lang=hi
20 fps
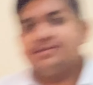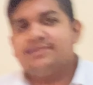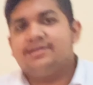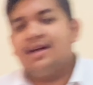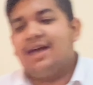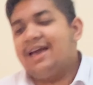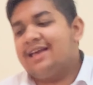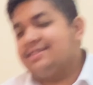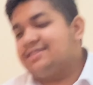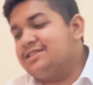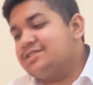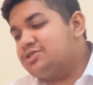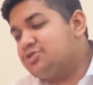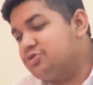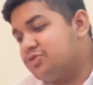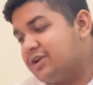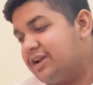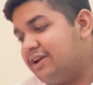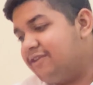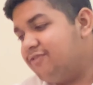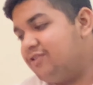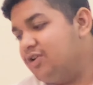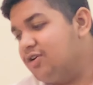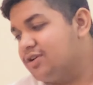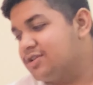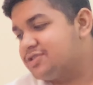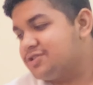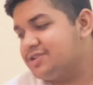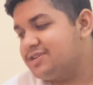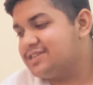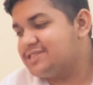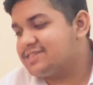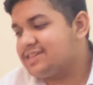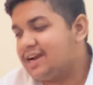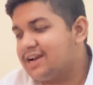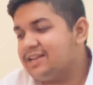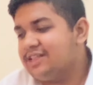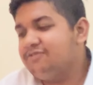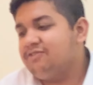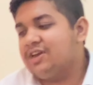As a student, we also
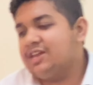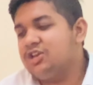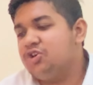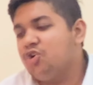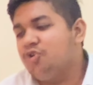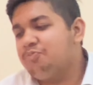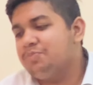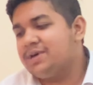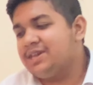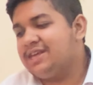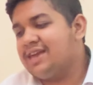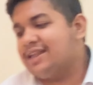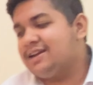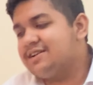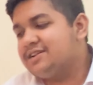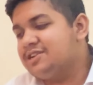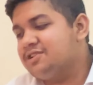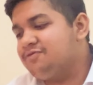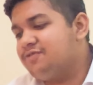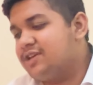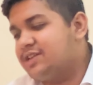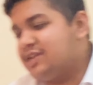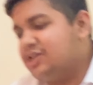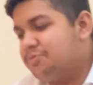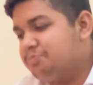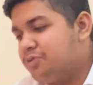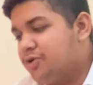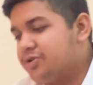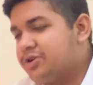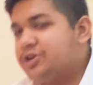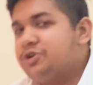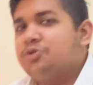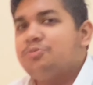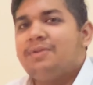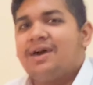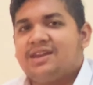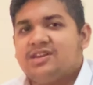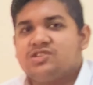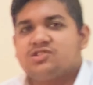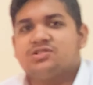understand the value of money and it is very important to
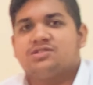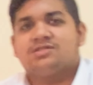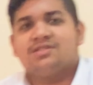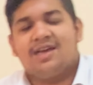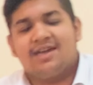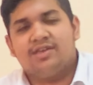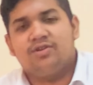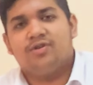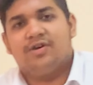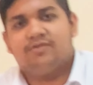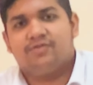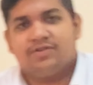manage. Thank you.